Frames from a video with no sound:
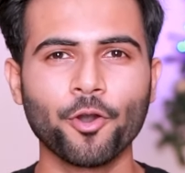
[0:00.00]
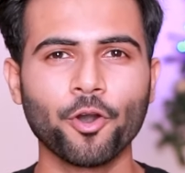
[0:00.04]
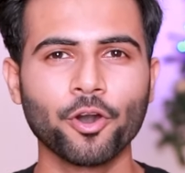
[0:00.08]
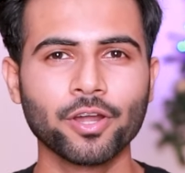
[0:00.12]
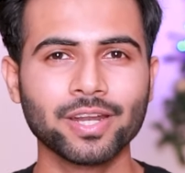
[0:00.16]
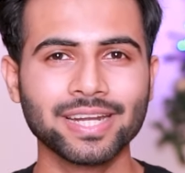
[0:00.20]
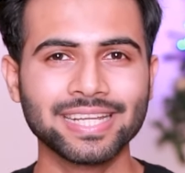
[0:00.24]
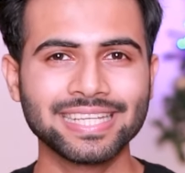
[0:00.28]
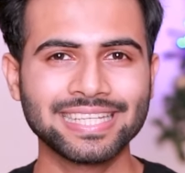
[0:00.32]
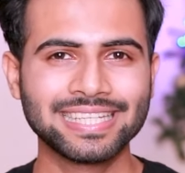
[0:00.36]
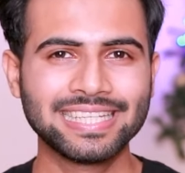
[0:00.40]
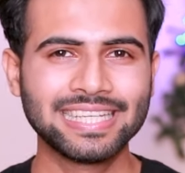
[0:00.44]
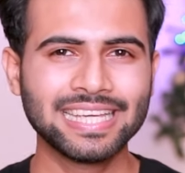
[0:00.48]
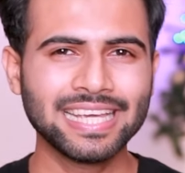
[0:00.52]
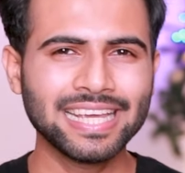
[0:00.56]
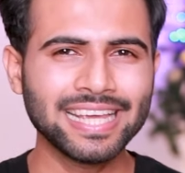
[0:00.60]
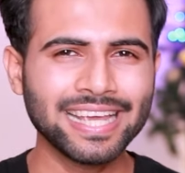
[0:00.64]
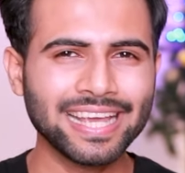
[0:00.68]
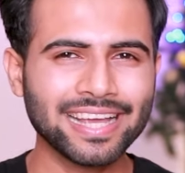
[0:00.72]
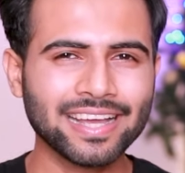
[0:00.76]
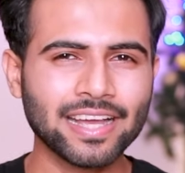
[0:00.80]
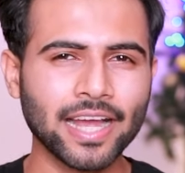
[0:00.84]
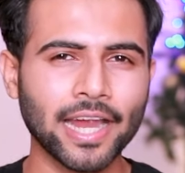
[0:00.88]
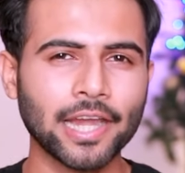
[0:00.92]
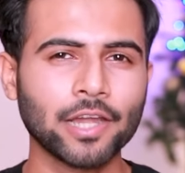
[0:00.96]
और ये
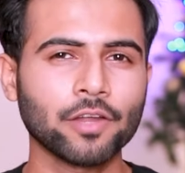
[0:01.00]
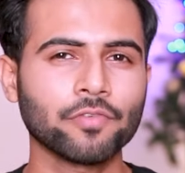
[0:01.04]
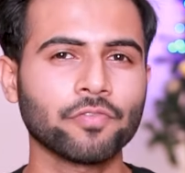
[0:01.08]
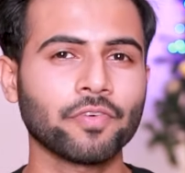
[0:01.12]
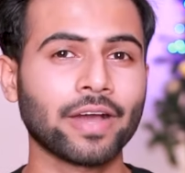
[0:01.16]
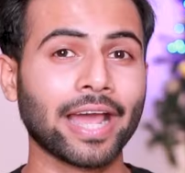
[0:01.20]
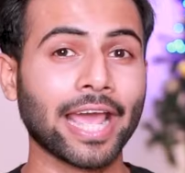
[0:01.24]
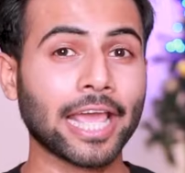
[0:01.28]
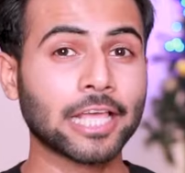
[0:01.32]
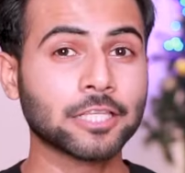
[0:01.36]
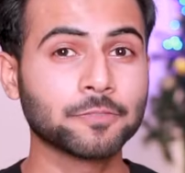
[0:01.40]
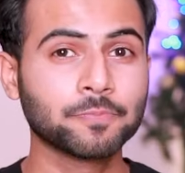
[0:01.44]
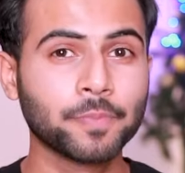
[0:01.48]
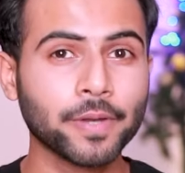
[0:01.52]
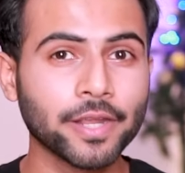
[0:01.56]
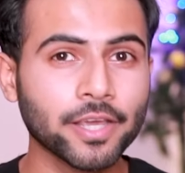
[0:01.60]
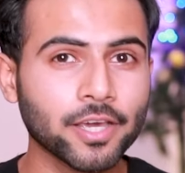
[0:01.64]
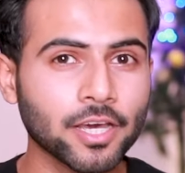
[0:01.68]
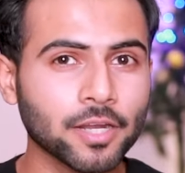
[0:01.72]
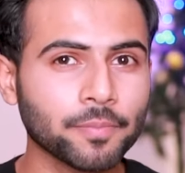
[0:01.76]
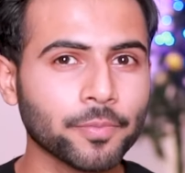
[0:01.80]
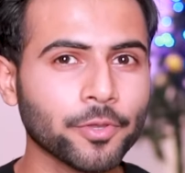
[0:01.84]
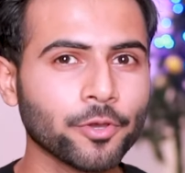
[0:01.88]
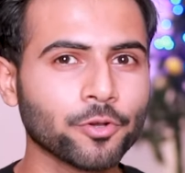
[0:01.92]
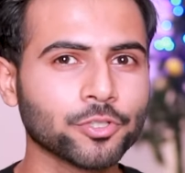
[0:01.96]
एक काइंड ऑफ आइस
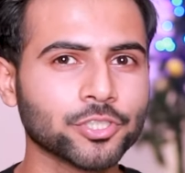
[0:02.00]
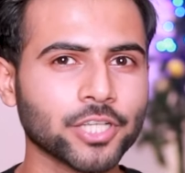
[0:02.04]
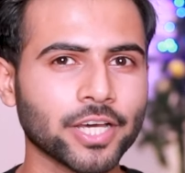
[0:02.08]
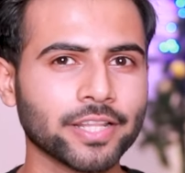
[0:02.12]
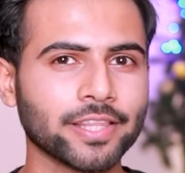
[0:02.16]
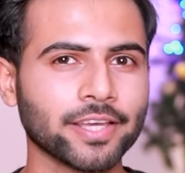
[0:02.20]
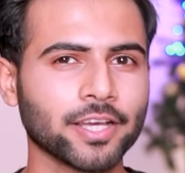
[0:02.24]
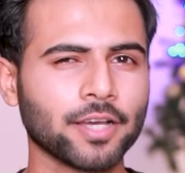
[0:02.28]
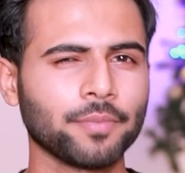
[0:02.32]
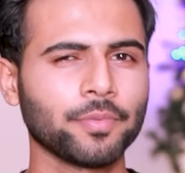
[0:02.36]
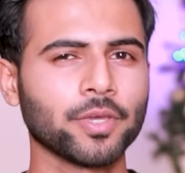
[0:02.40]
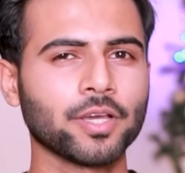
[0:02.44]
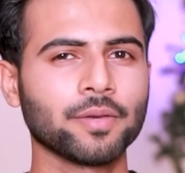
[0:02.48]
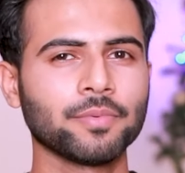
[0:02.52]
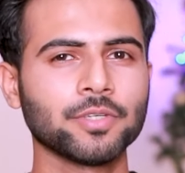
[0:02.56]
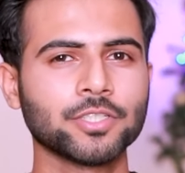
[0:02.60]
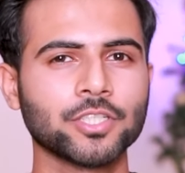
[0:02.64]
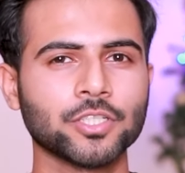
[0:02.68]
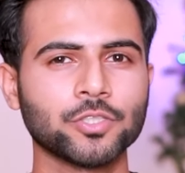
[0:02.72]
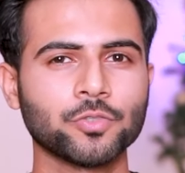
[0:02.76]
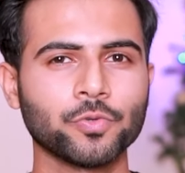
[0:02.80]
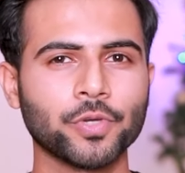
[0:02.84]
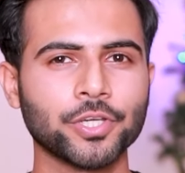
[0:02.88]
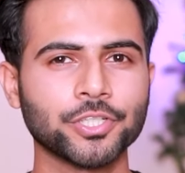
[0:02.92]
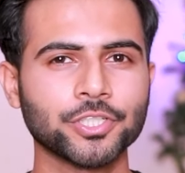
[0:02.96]
ब्रेकर भी हो जाता है कभी कभी
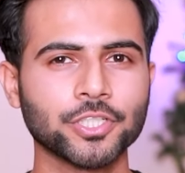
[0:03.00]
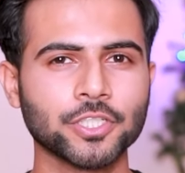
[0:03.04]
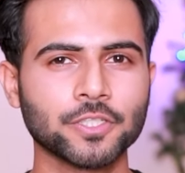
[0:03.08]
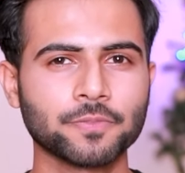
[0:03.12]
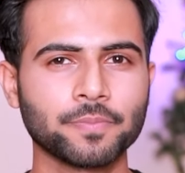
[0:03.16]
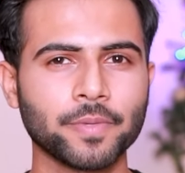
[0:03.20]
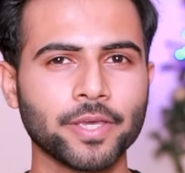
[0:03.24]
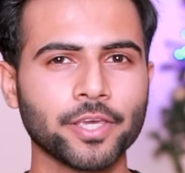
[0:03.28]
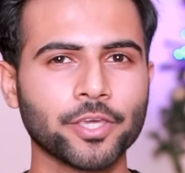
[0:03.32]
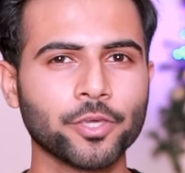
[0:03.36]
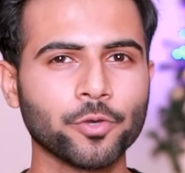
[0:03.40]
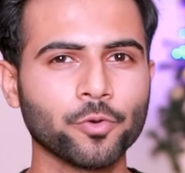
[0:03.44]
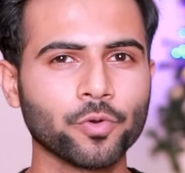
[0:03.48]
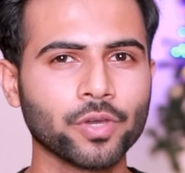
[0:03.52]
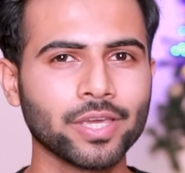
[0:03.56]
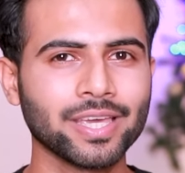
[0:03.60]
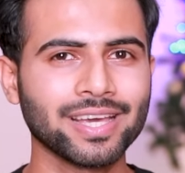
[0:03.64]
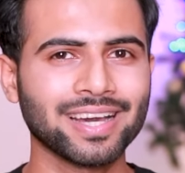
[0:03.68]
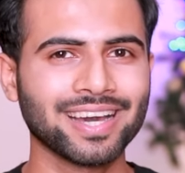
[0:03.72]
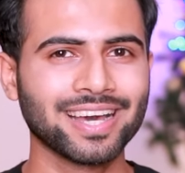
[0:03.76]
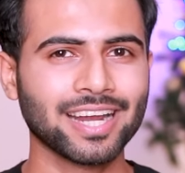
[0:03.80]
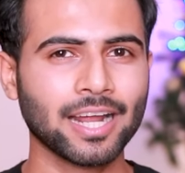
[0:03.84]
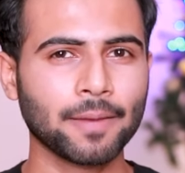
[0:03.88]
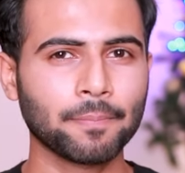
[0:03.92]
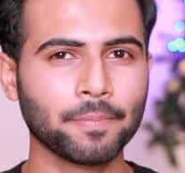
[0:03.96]
सिचुएशंस में क्योंकि
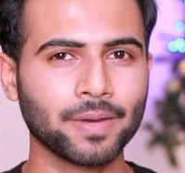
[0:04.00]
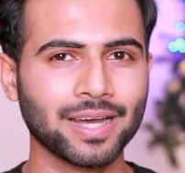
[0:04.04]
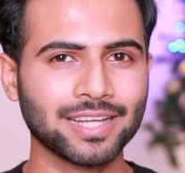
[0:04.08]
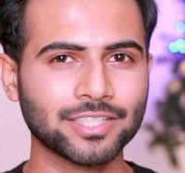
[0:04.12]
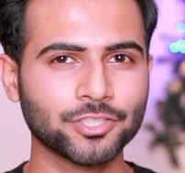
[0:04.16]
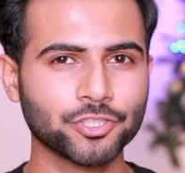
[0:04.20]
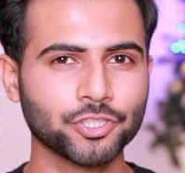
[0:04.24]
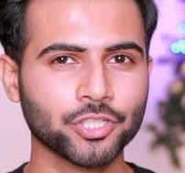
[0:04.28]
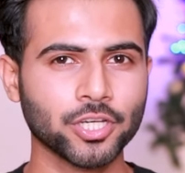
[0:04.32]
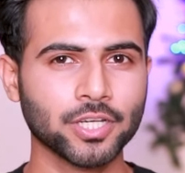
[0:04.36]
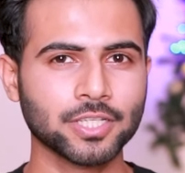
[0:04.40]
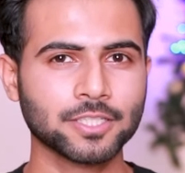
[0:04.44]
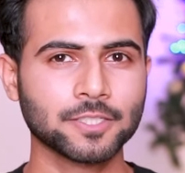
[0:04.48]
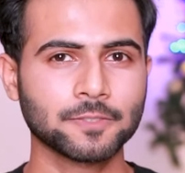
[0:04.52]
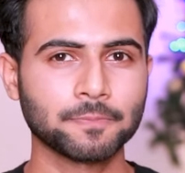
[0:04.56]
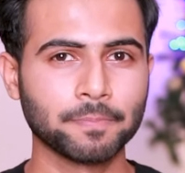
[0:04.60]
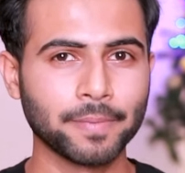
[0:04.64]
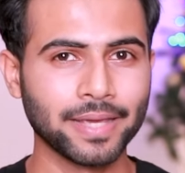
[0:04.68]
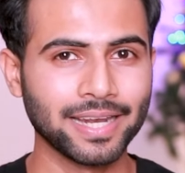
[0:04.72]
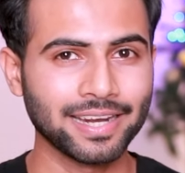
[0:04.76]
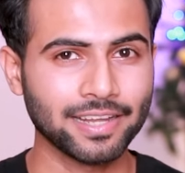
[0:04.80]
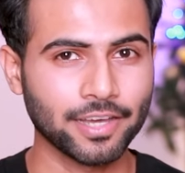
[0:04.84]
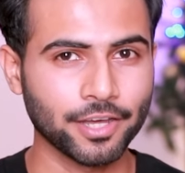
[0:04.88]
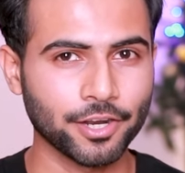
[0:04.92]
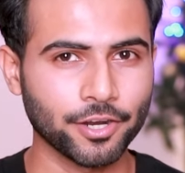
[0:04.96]
अगर आप अच्छा
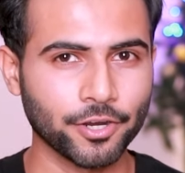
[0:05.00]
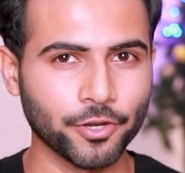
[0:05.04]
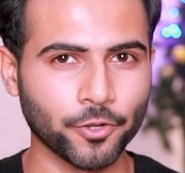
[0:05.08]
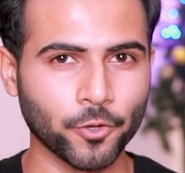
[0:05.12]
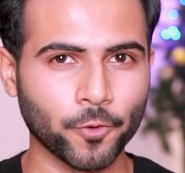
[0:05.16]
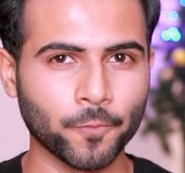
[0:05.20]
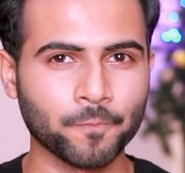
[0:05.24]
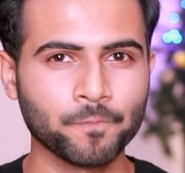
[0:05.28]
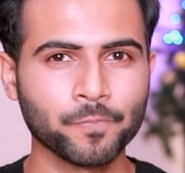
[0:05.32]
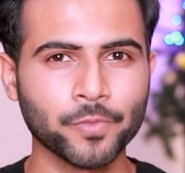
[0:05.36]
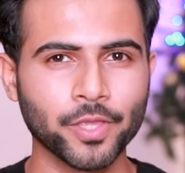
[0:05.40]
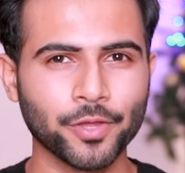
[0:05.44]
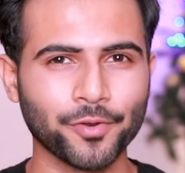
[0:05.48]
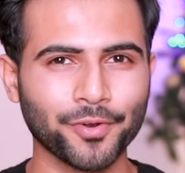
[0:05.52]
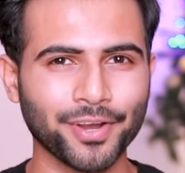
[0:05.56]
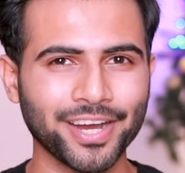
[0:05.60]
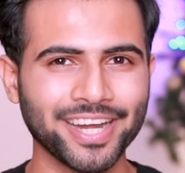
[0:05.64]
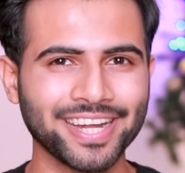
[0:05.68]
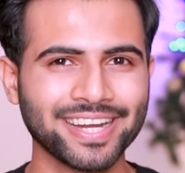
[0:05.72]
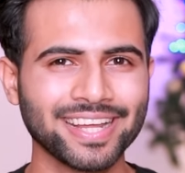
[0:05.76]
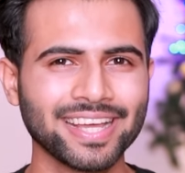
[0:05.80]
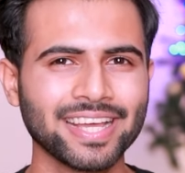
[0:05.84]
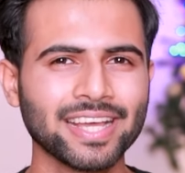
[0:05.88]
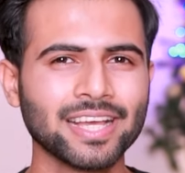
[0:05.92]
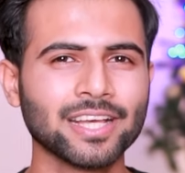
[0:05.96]
स्मेल कर रहे हो
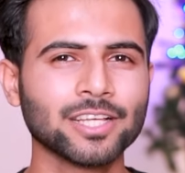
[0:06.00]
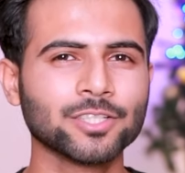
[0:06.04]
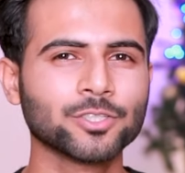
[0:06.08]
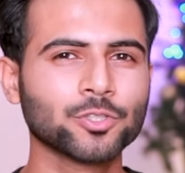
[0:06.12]
राइट right?